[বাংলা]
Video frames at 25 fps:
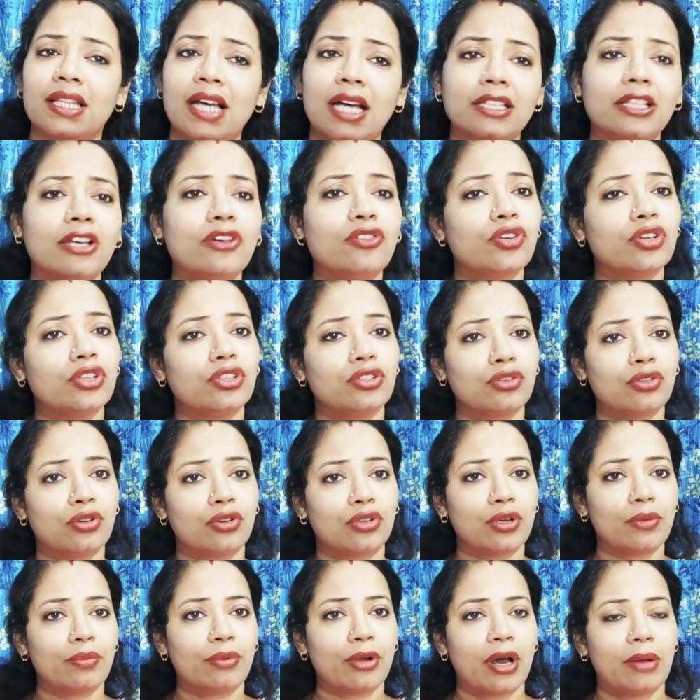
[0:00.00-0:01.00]
তাতেও কিন্তু
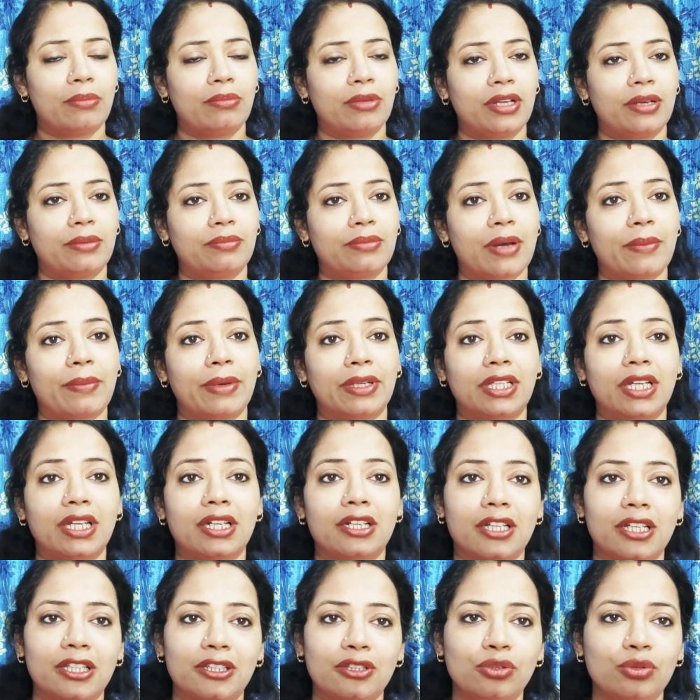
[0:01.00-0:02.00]
কোনো প্রবলেম
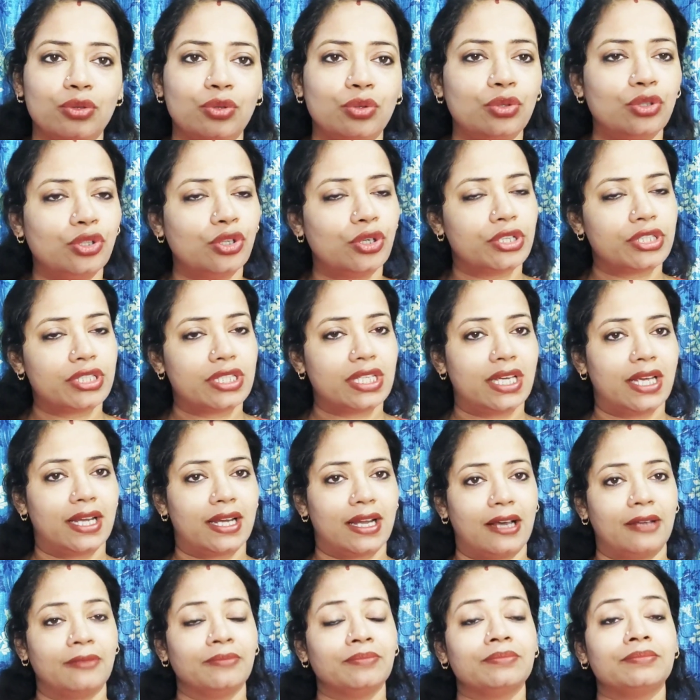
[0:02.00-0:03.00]
আমাদের কিন্তু দূর হচ্ছে
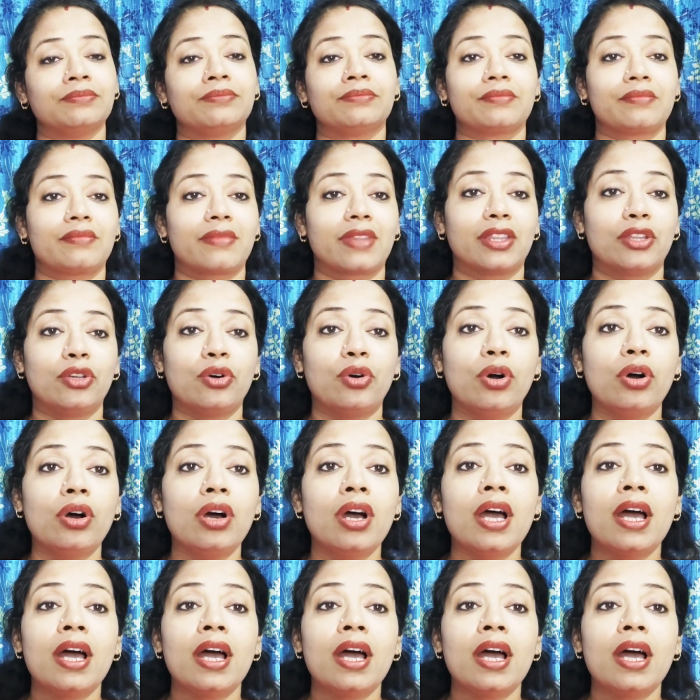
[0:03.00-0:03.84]
না তো